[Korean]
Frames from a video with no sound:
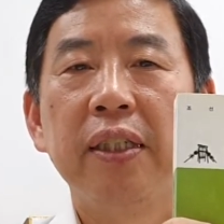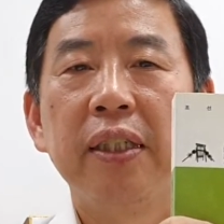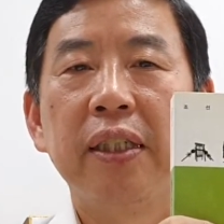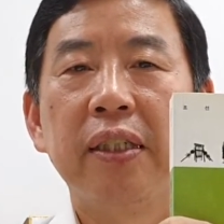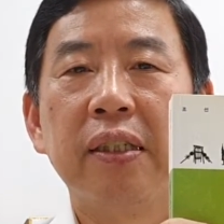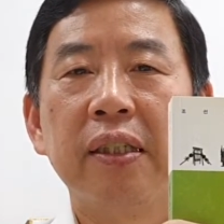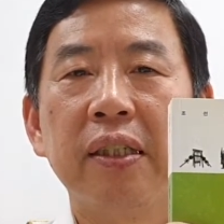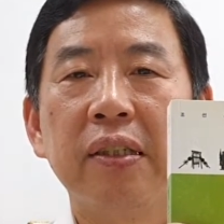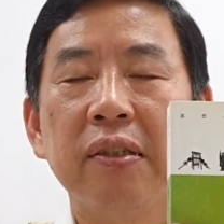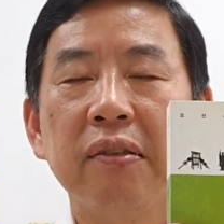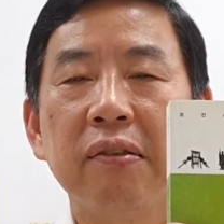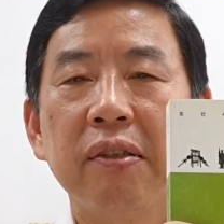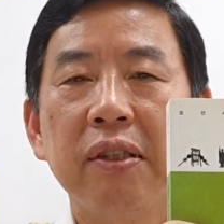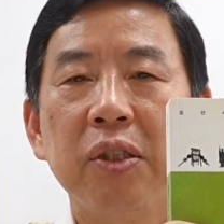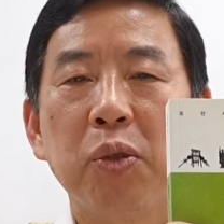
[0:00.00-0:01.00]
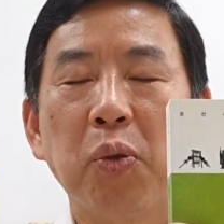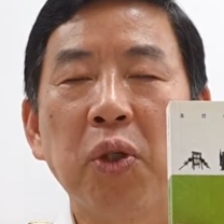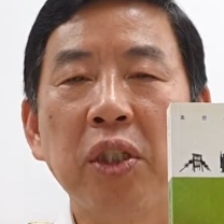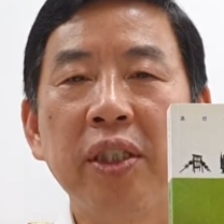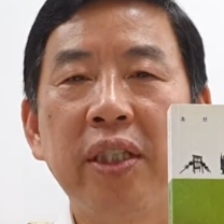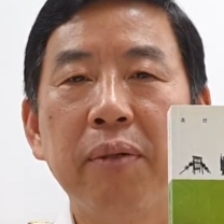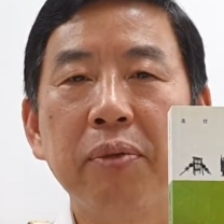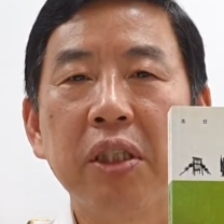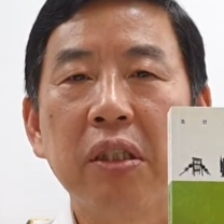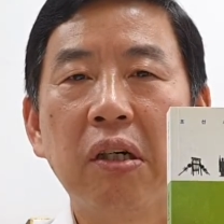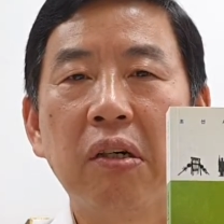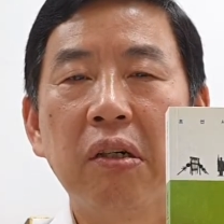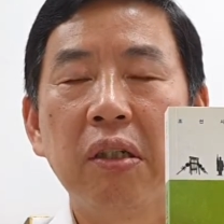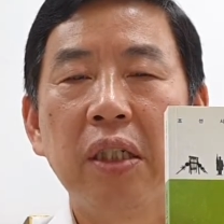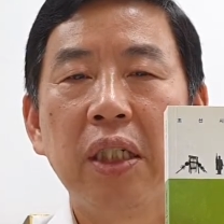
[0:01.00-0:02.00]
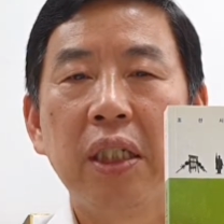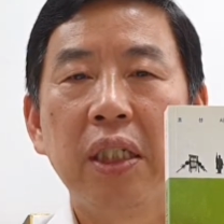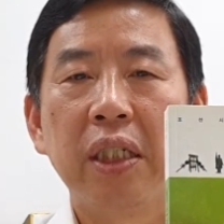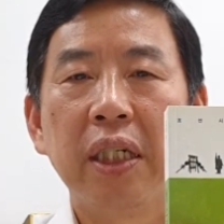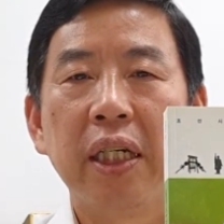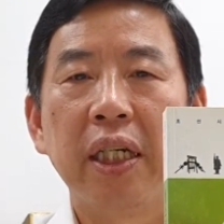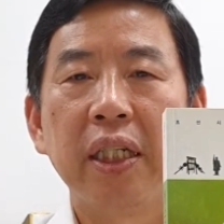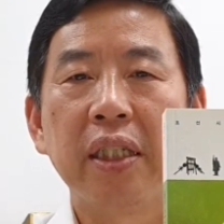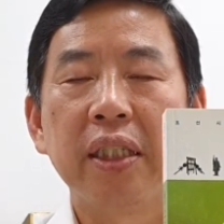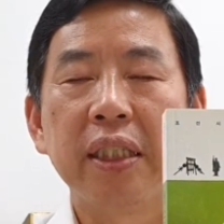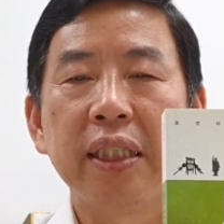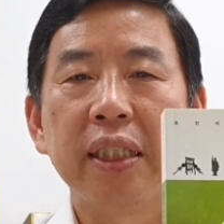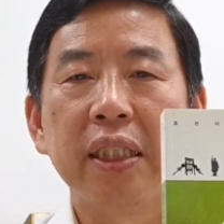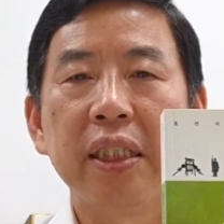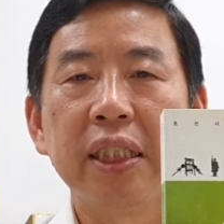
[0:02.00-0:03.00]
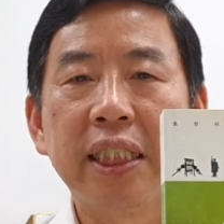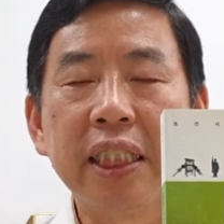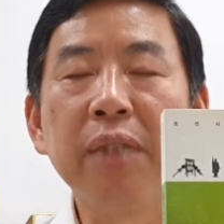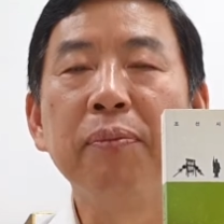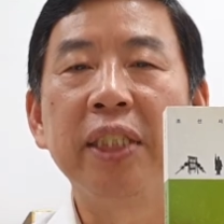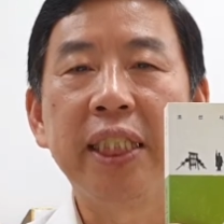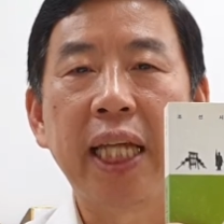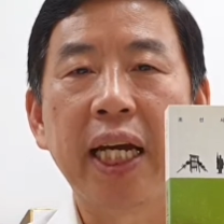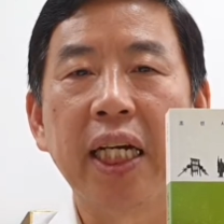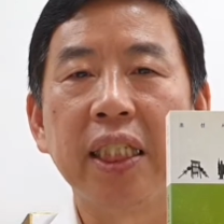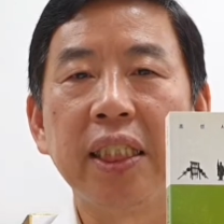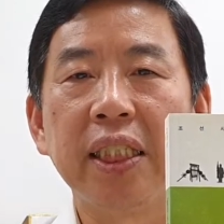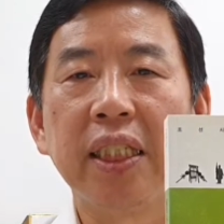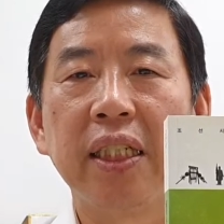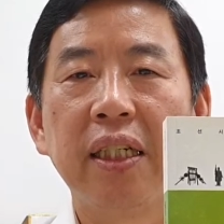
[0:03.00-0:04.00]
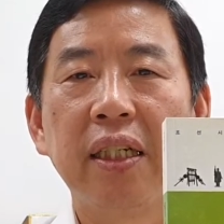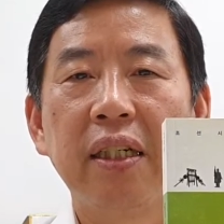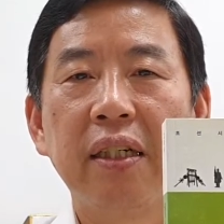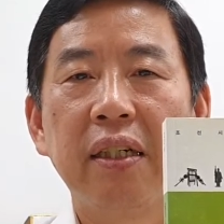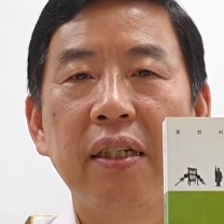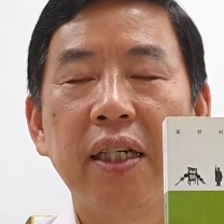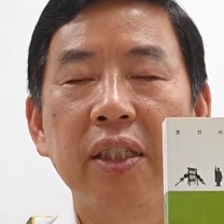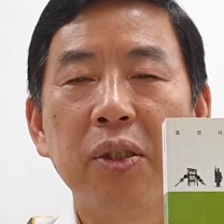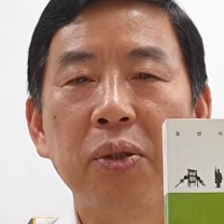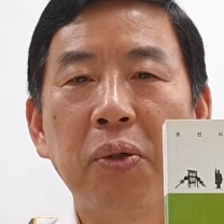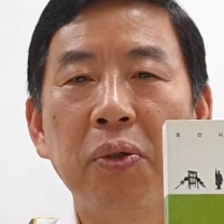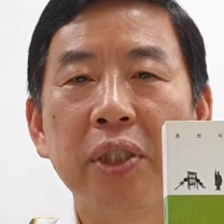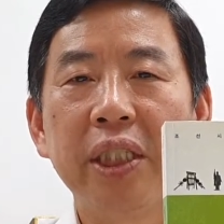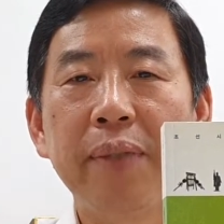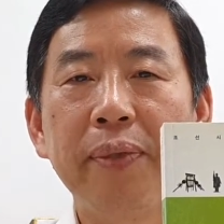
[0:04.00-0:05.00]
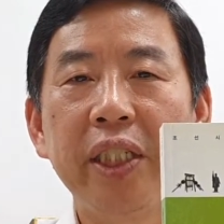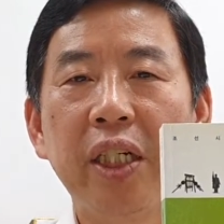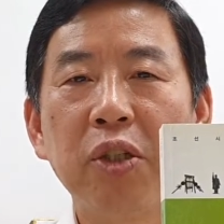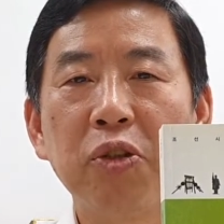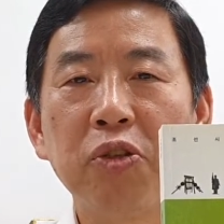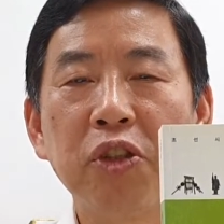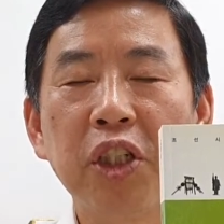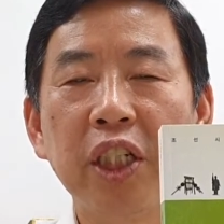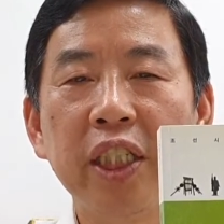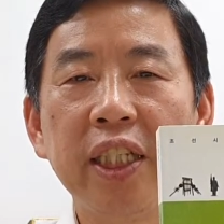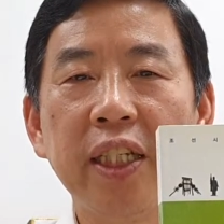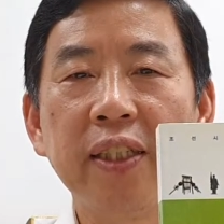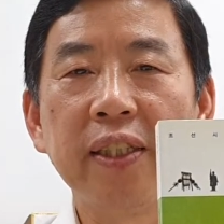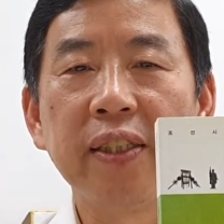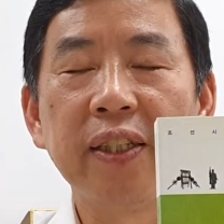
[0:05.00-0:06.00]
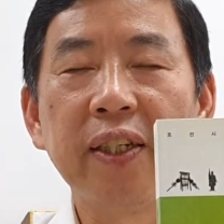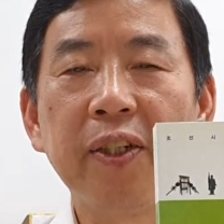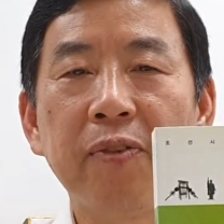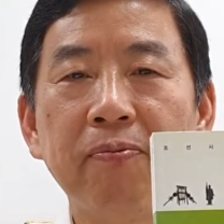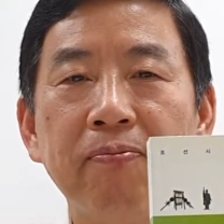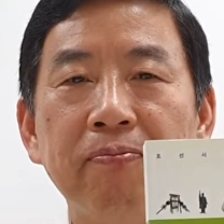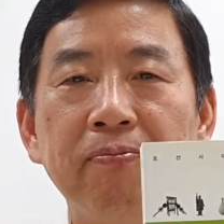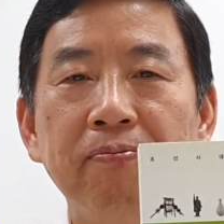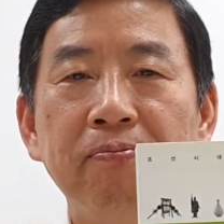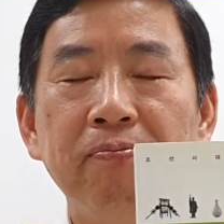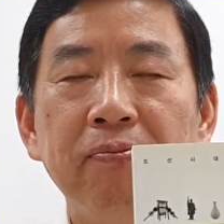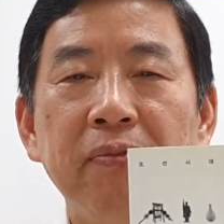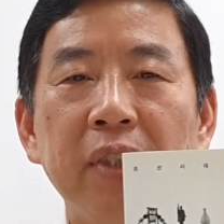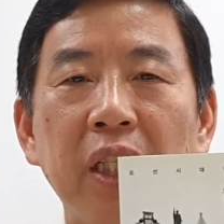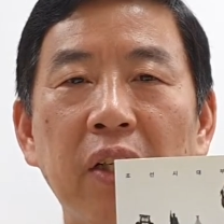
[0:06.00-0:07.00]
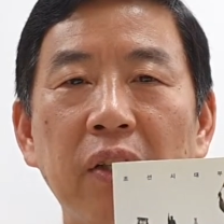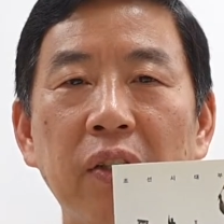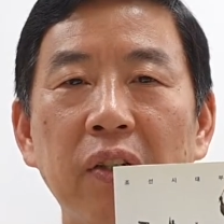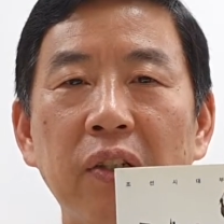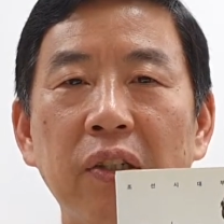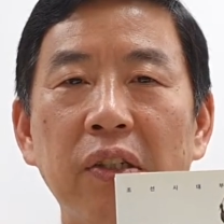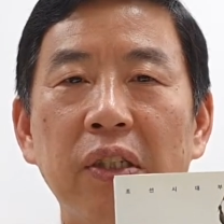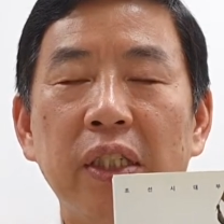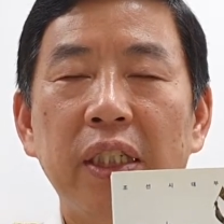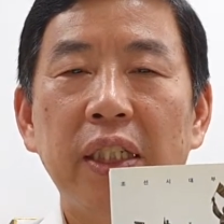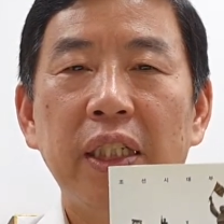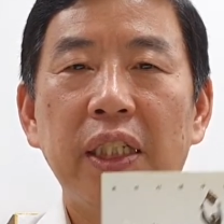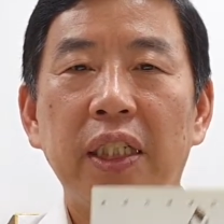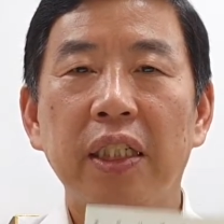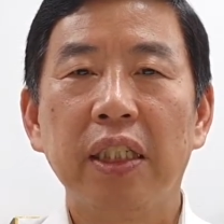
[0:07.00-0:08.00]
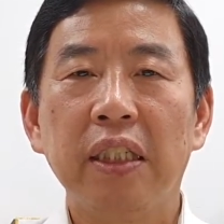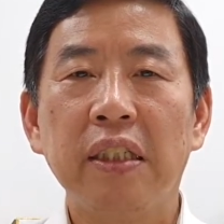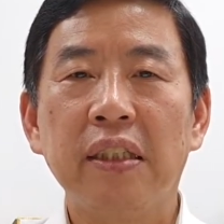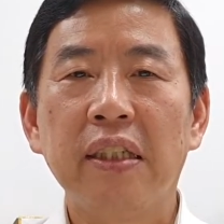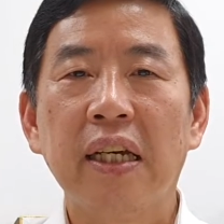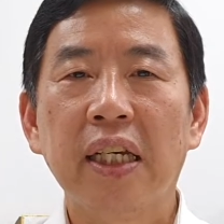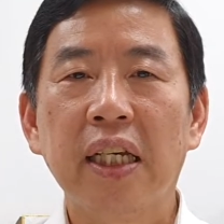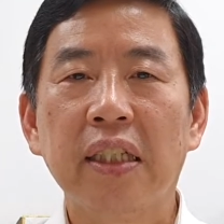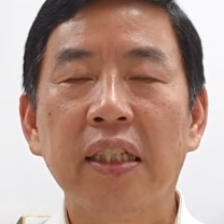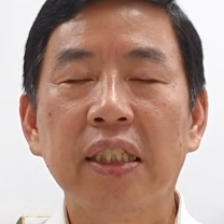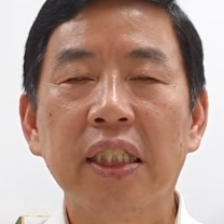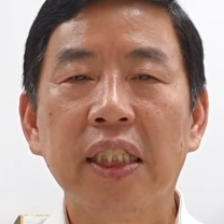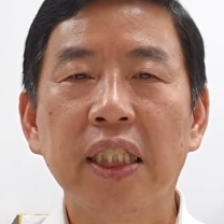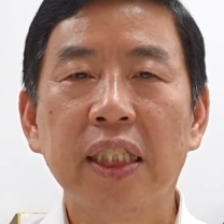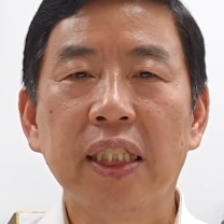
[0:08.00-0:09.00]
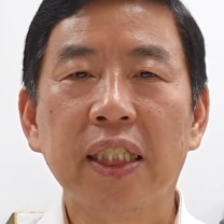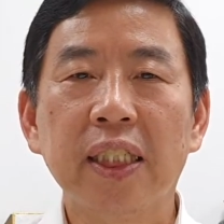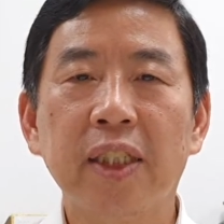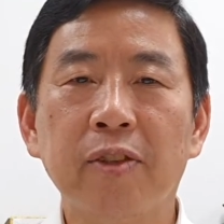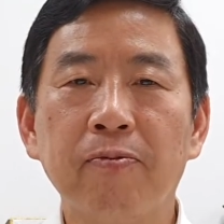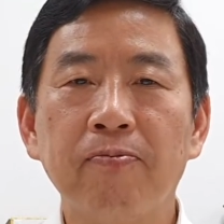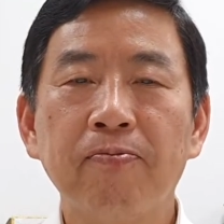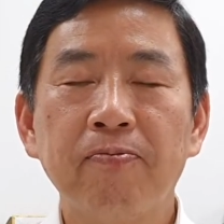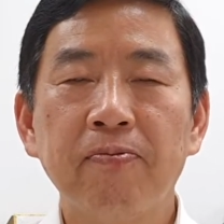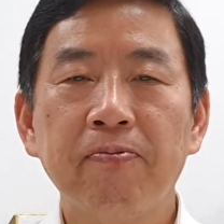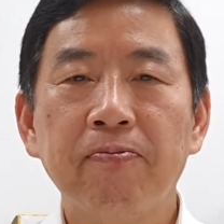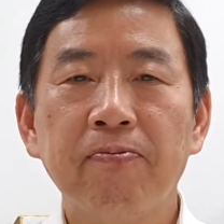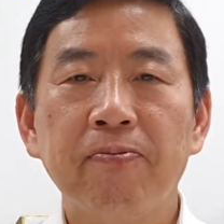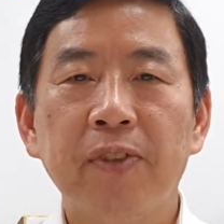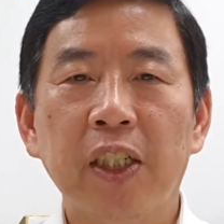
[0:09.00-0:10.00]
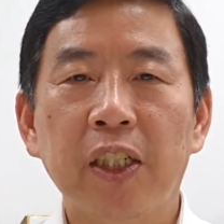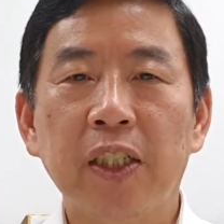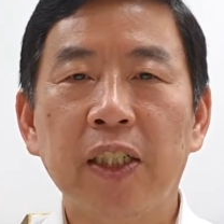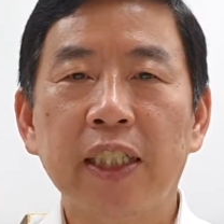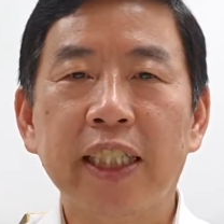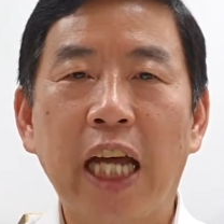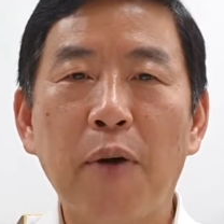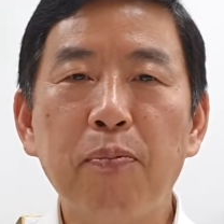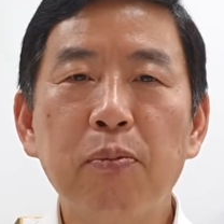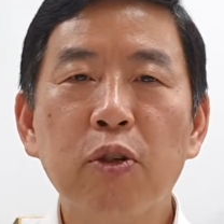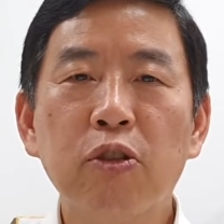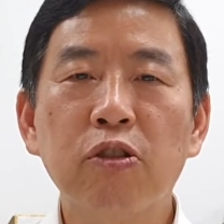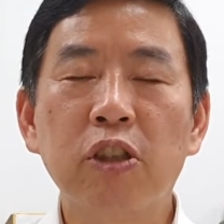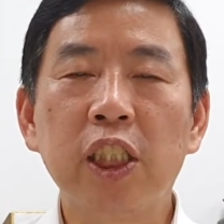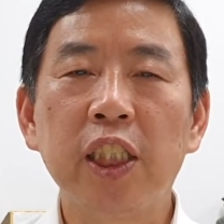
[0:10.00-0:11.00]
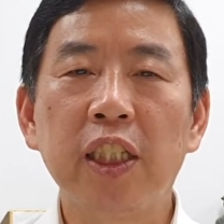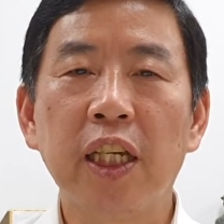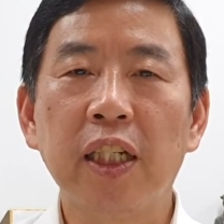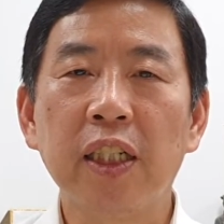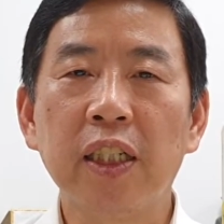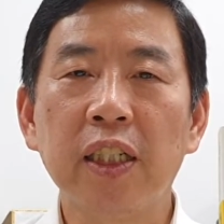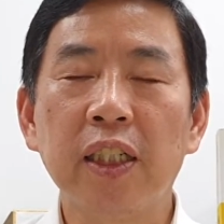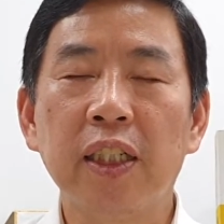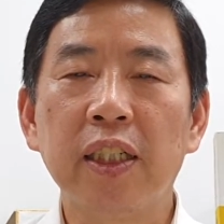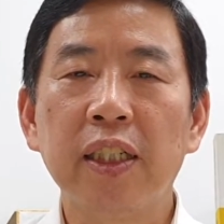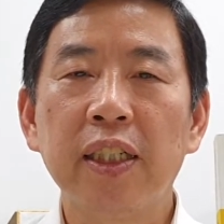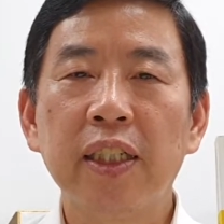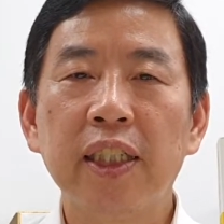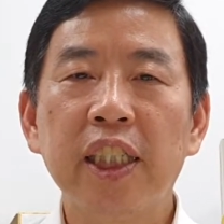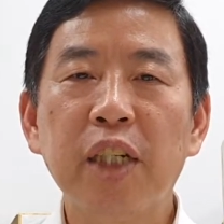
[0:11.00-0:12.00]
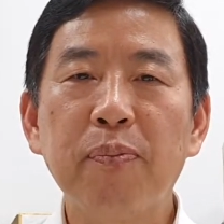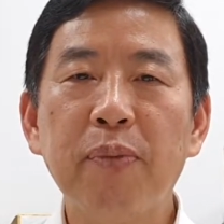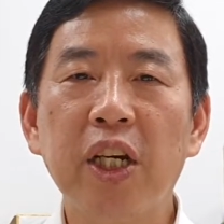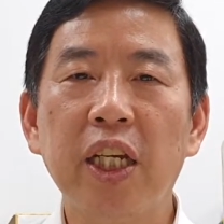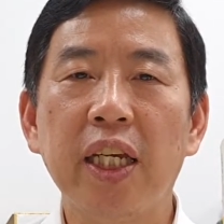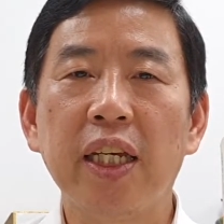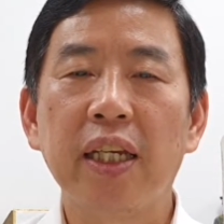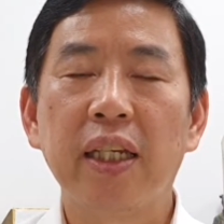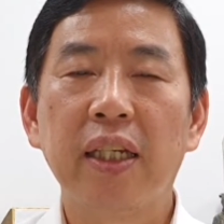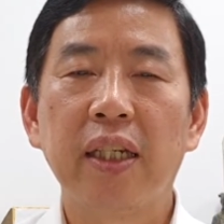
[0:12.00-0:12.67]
어, 조선시대부터 네, 지금 시대까지 해서 총 12장으로 구성이 되어 있는데요. 어, 이 책의 특징은 어, 남북국 시대를 특별히